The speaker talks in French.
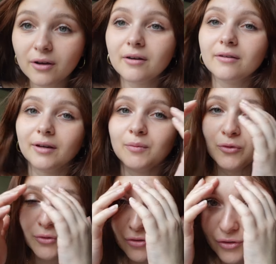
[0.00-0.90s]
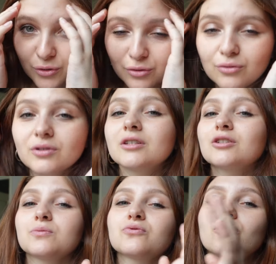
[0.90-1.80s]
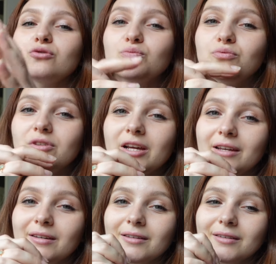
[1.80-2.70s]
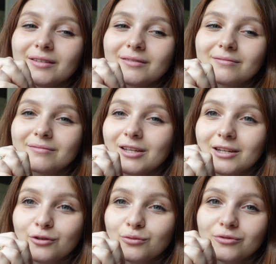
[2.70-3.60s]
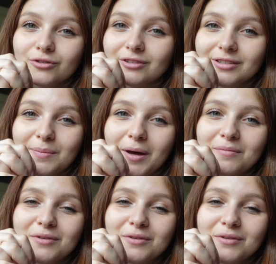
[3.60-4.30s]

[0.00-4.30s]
euh, vraiment je vais juste cuisiner, je pense genre du poulet et des légumes, je, je sais pas,